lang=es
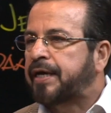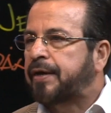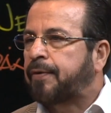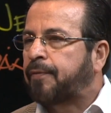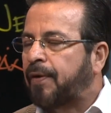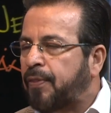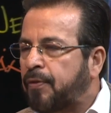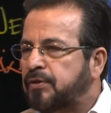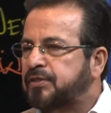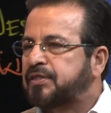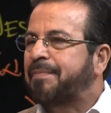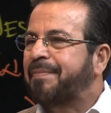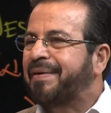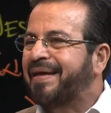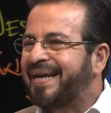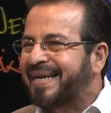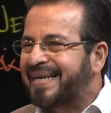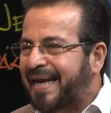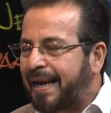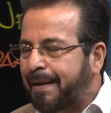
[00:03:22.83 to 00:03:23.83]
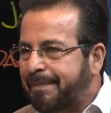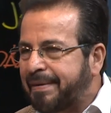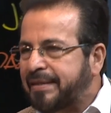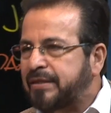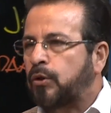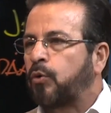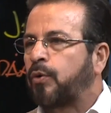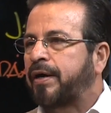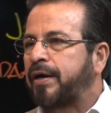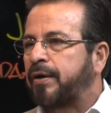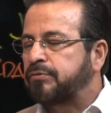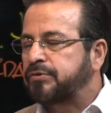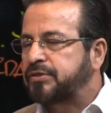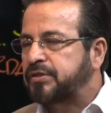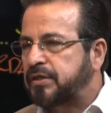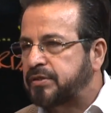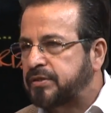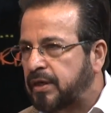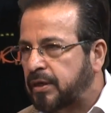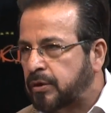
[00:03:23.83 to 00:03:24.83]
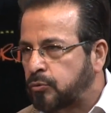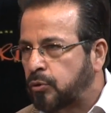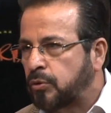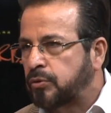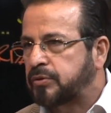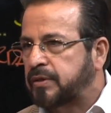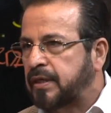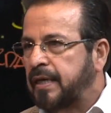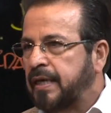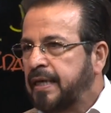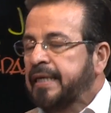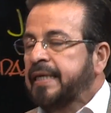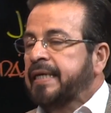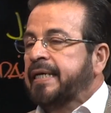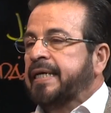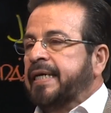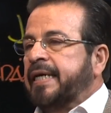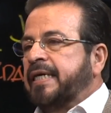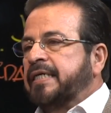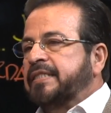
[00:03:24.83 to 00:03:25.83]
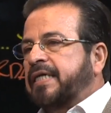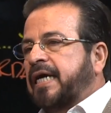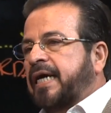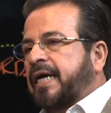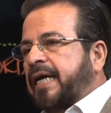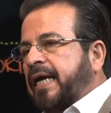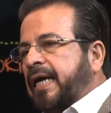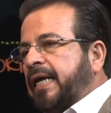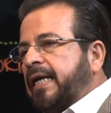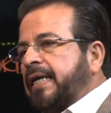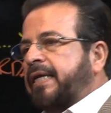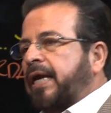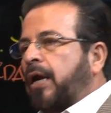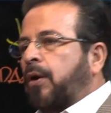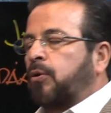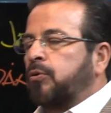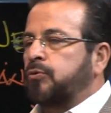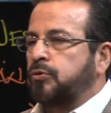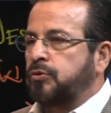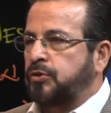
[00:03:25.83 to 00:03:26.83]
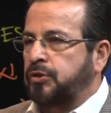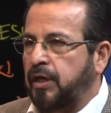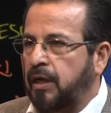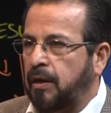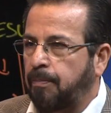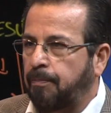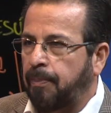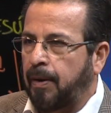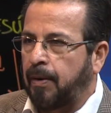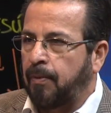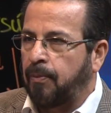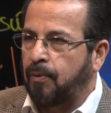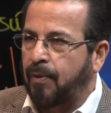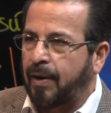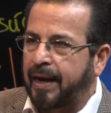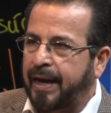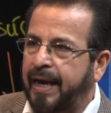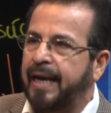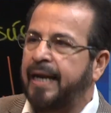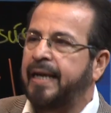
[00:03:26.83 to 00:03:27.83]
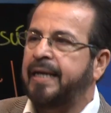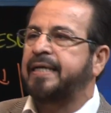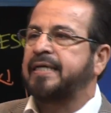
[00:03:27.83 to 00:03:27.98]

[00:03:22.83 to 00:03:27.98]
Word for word: cuando se mira realmente lo que era un sacerdote, es aquel que conducía al pueblo, aquel que